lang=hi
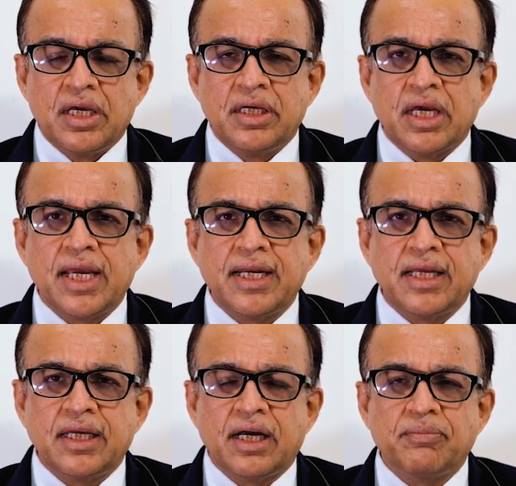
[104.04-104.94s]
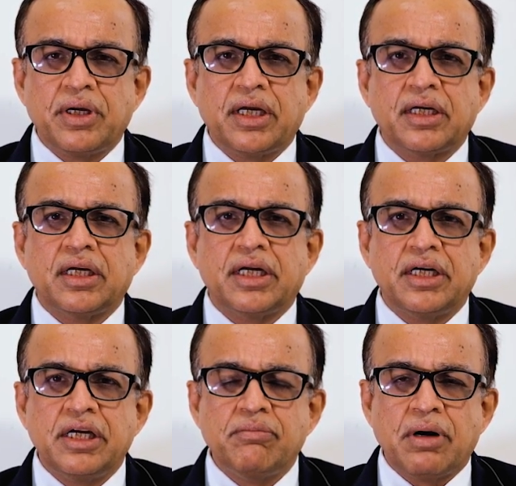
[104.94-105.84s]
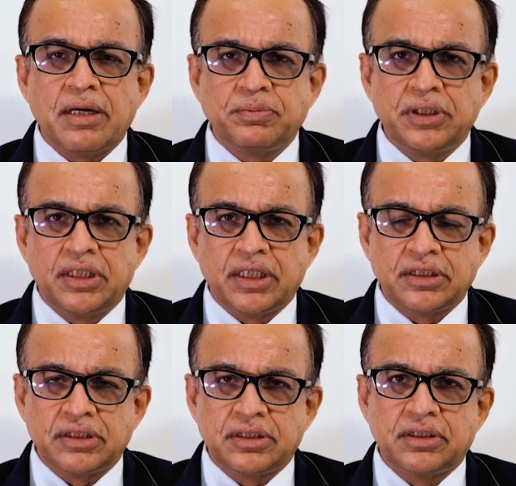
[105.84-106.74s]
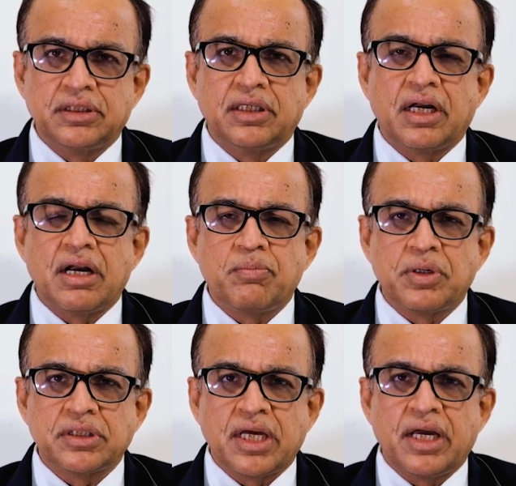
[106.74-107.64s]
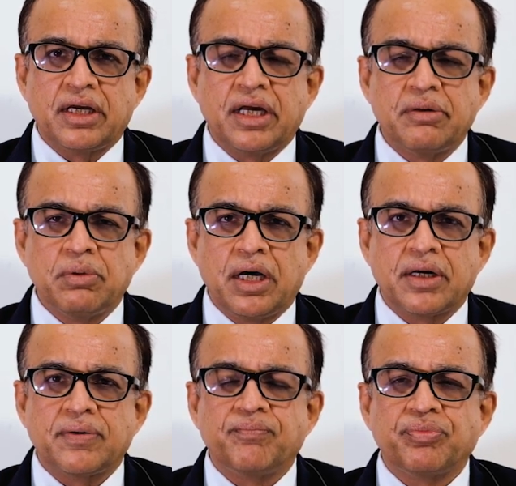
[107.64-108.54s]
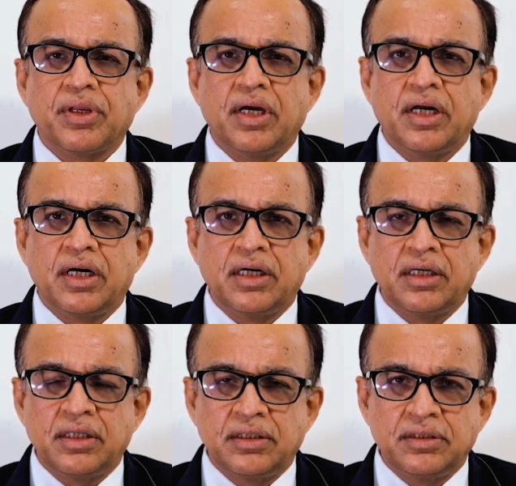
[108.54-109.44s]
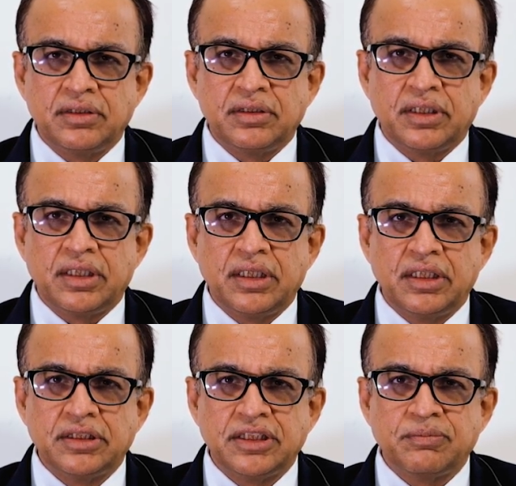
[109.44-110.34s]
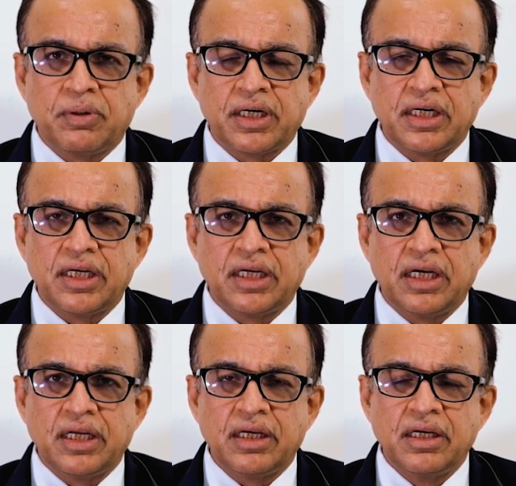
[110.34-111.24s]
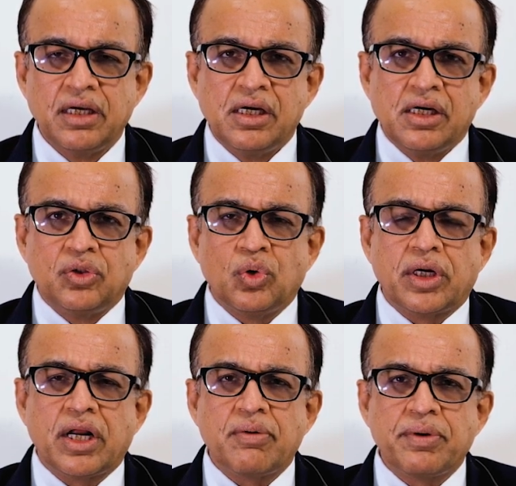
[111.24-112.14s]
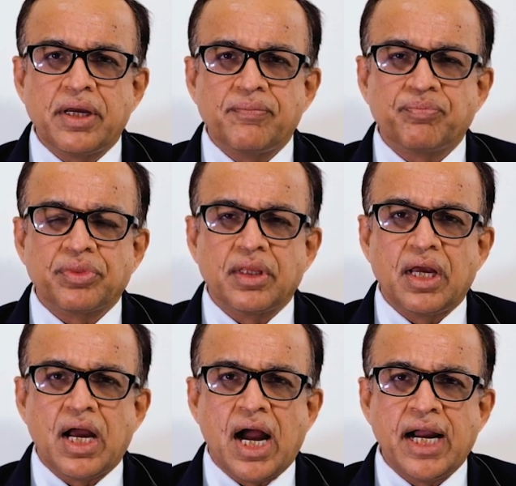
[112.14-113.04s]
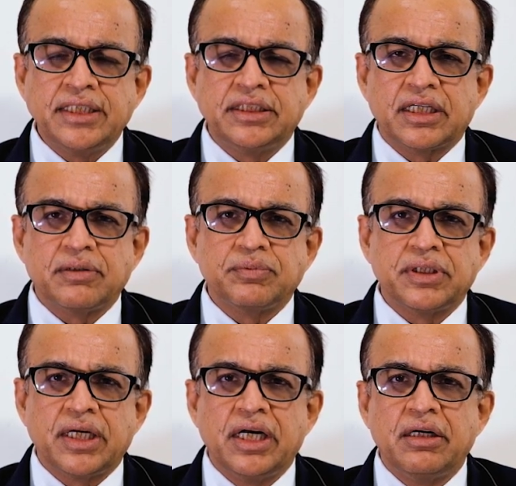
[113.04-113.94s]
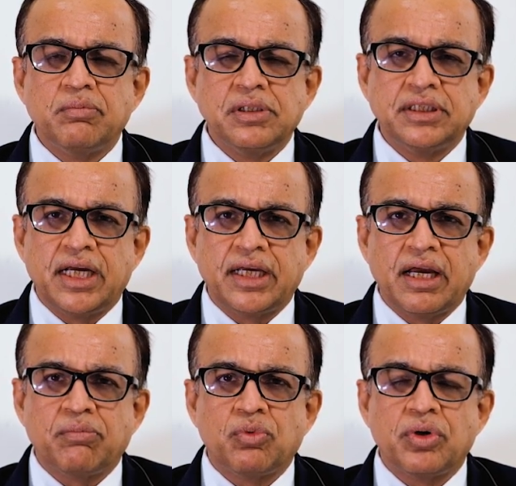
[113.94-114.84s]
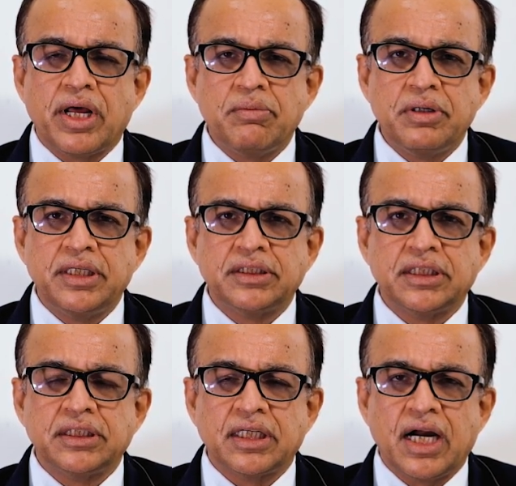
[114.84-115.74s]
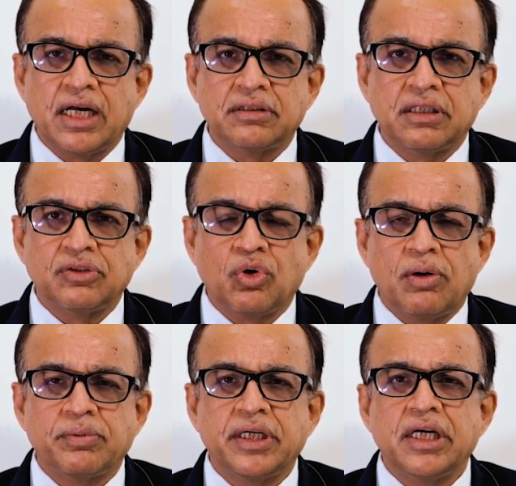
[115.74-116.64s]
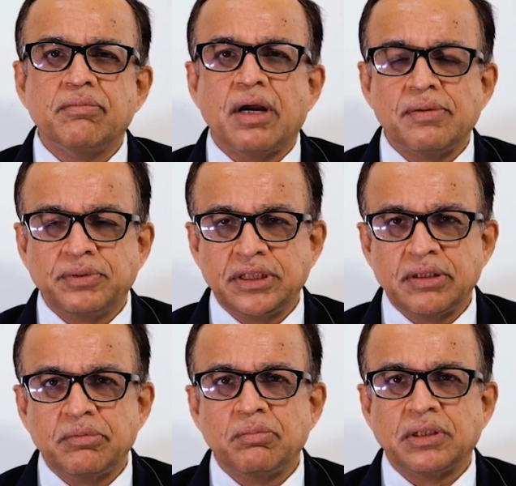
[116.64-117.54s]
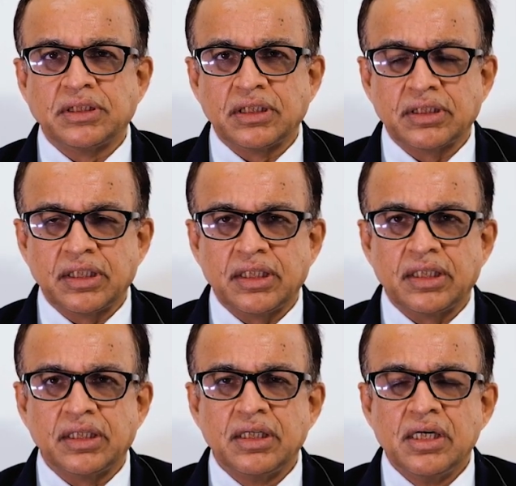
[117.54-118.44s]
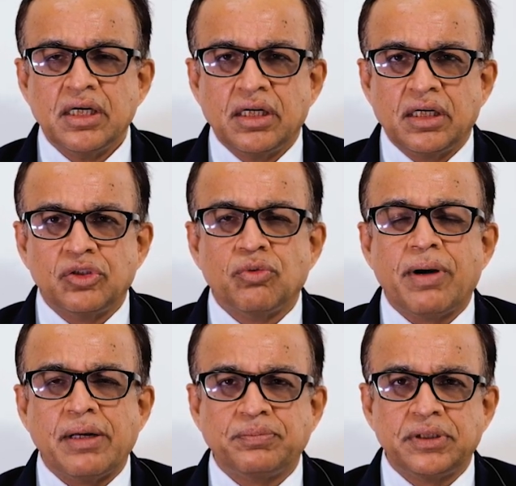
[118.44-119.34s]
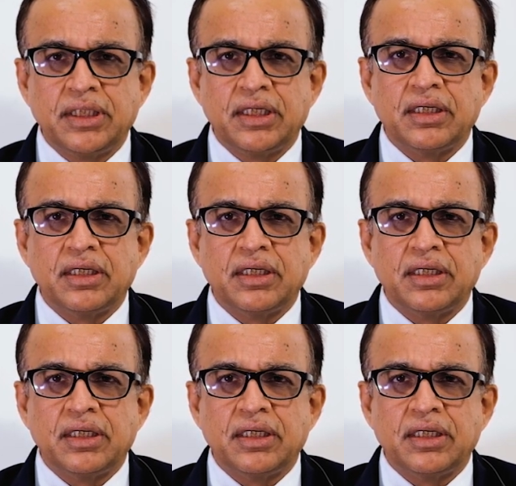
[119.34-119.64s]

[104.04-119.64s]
यही नहीं हमें किडनी बायोप्सी टेस्ट करना पड़ता है कई बार किडनी डिजीज़ पकड़ने के लिए तो अगर हमें आई चेकअप से हिंट मिल जाए कि आपको डायबिटीज़ की शिकायत है तो आप किडनी बायोप्सी से भी बच सकते हैं नहीं तो बायोप्सी